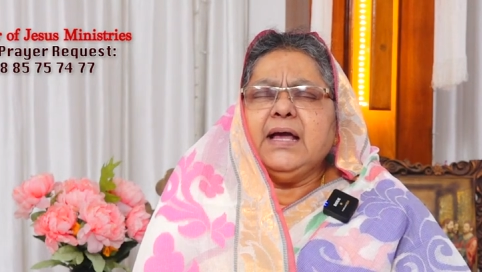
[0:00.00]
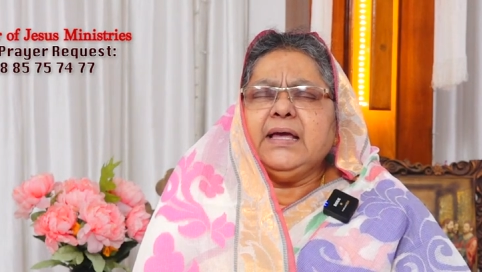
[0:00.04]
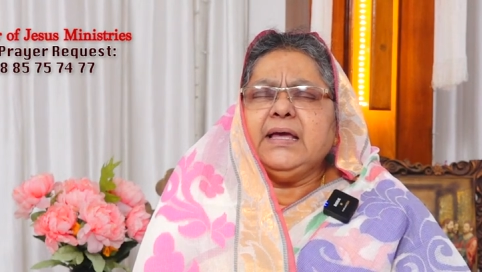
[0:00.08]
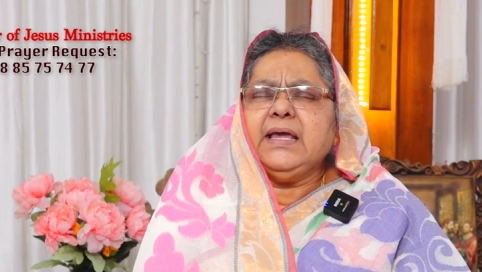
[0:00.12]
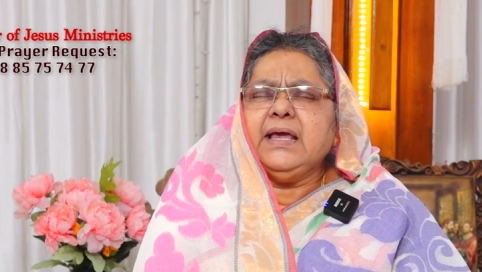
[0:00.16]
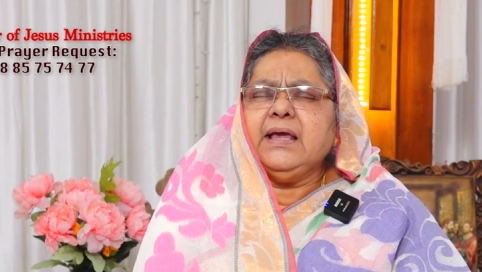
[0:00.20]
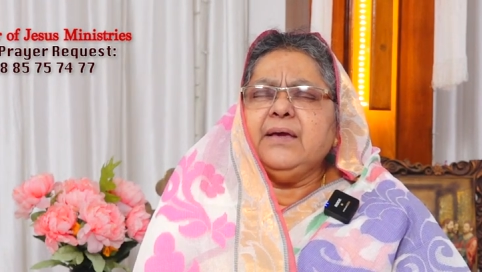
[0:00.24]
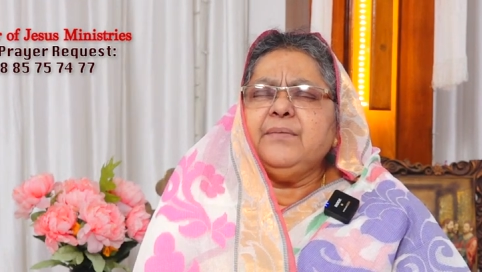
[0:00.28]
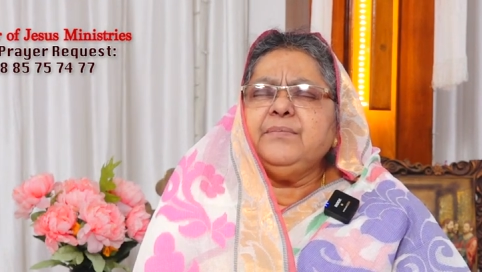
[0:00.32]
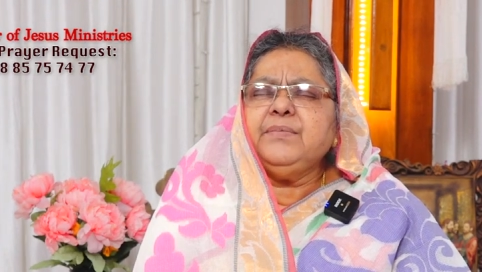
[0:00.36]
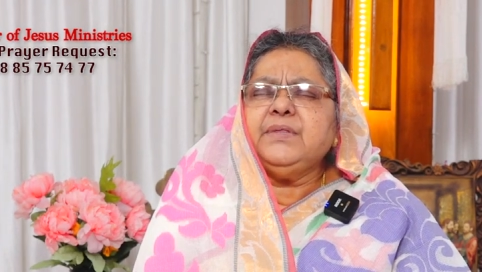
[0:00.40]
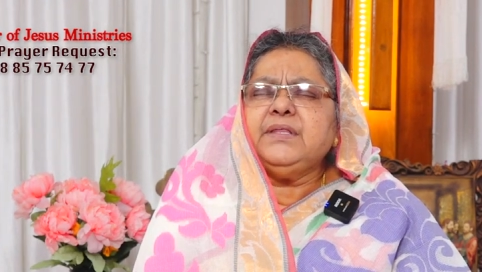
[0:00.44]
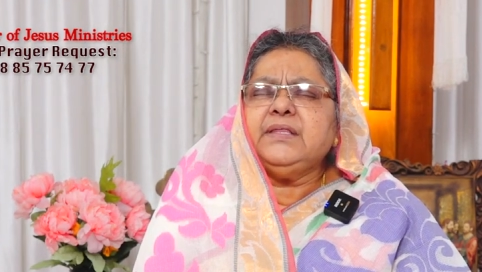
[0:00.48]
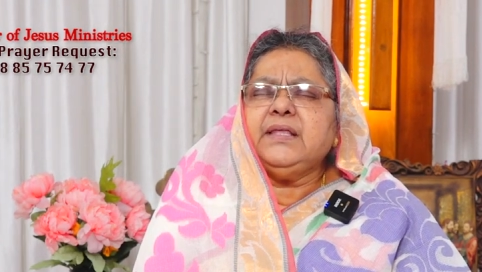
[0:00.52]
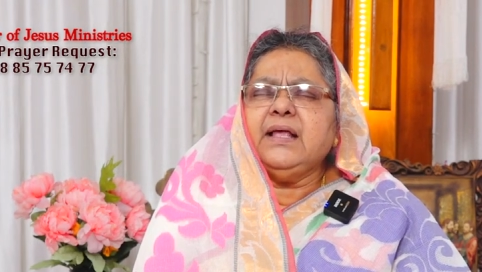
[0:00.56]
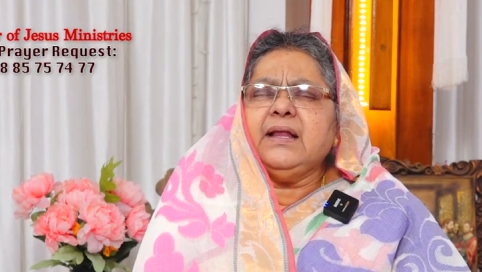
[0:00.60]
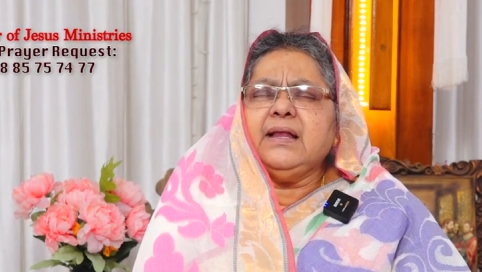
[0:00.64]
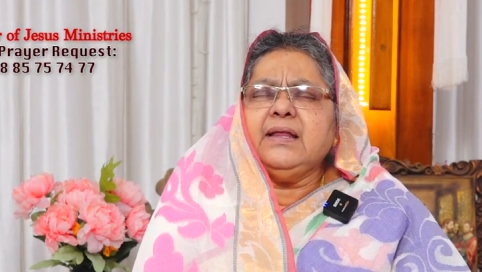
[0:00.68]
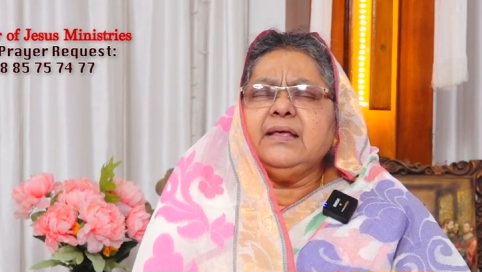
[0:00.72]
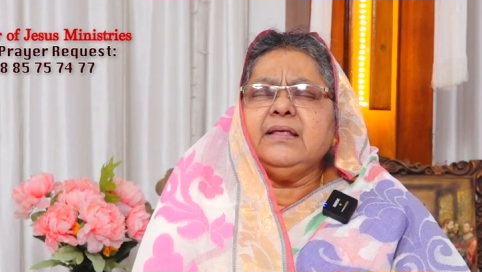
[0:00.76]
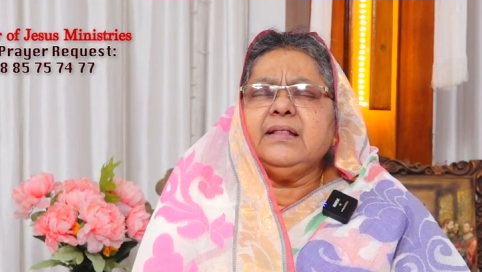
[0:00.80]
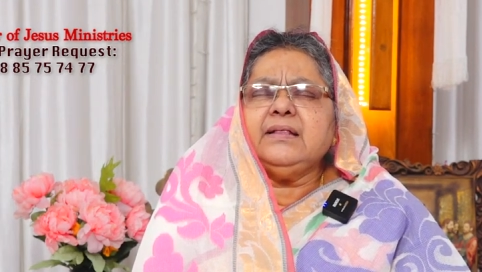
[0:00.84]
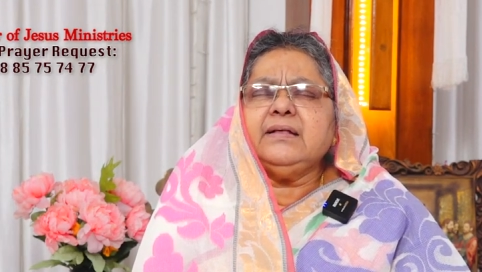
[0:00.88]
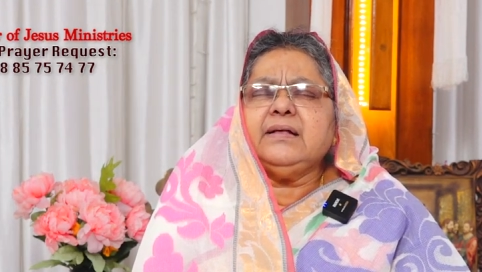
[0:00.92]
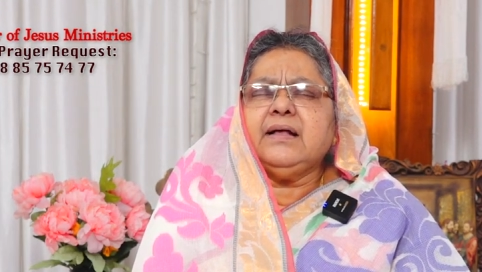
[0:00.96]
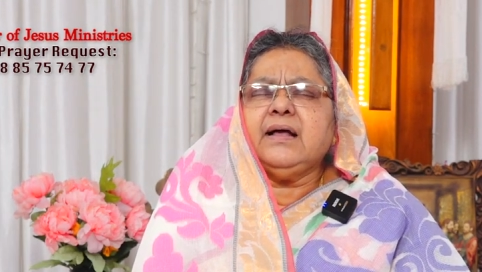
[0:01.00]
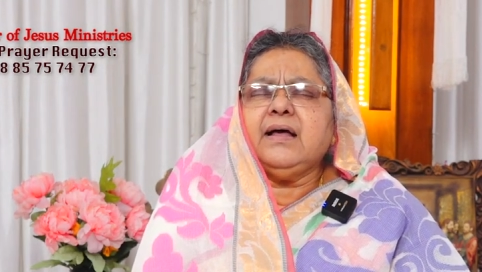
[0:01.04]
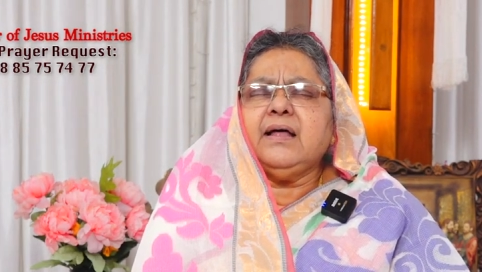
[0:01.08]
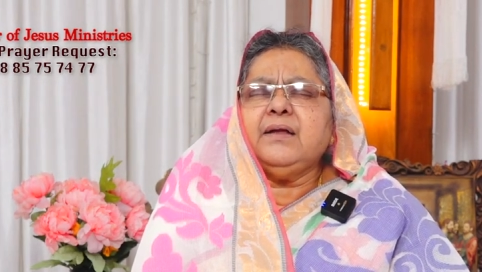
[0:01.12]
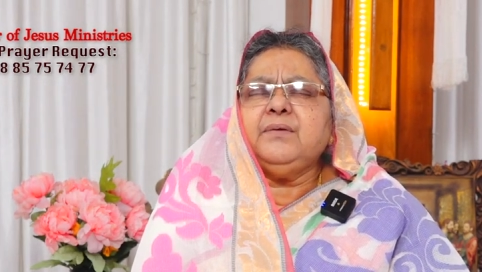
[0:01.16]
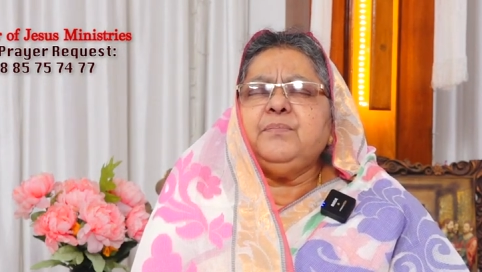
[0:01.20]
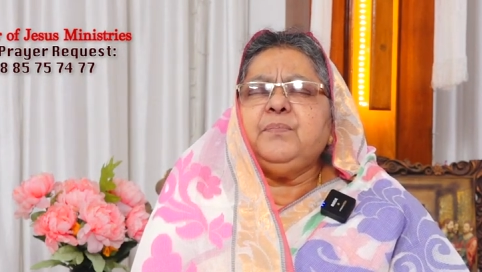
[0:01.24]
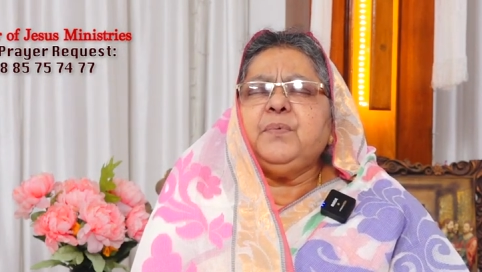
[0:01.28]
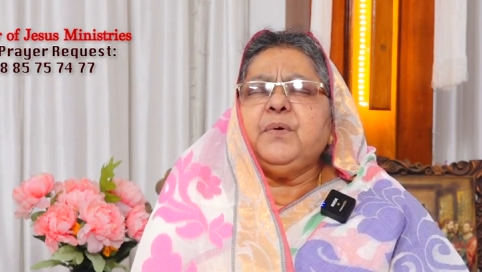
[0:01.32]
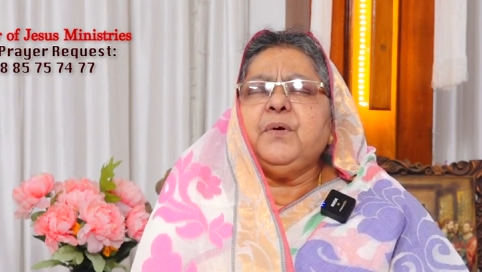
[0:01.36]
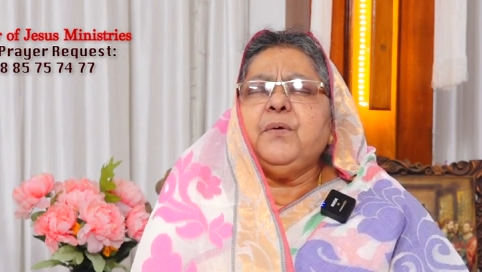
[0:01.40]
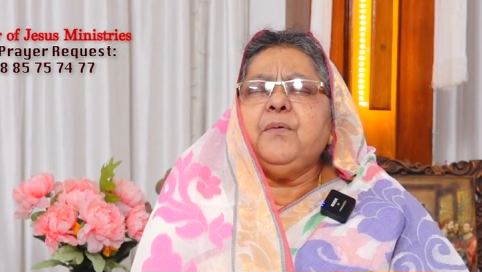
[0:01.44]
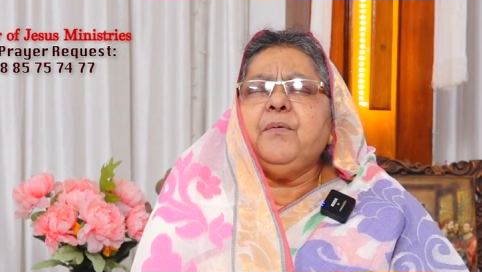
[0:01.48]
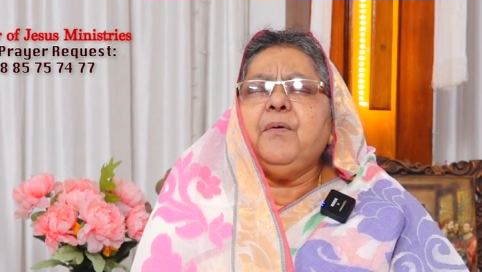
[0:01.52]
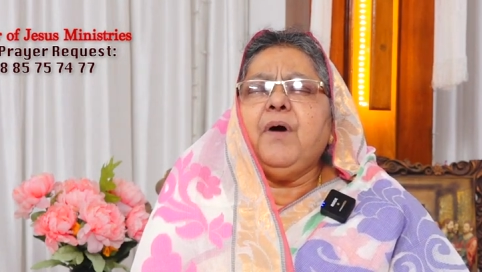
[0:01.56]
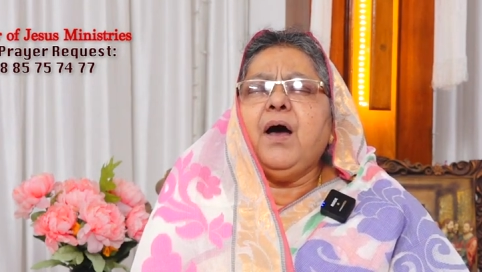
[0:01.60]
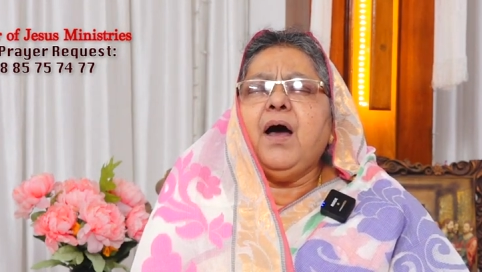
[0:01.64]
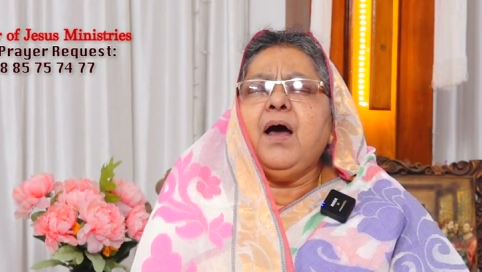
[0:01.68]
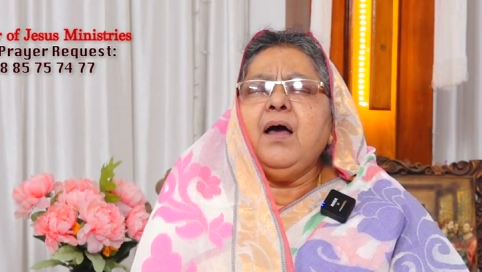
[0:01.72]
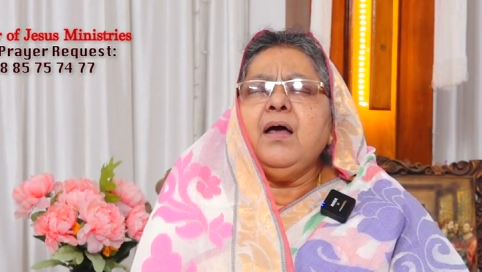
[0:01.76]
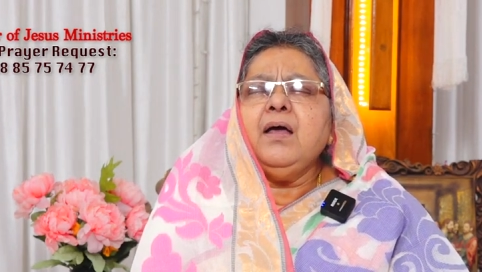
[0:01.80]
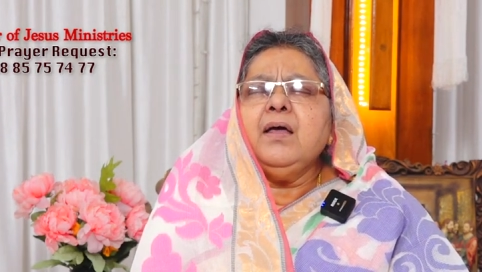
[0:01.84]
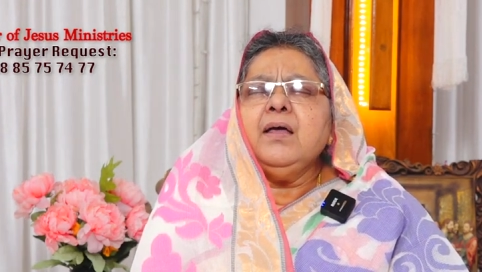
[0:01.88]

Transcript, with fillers: నాకేమి తెలియదు కానీ ప్రవ్వా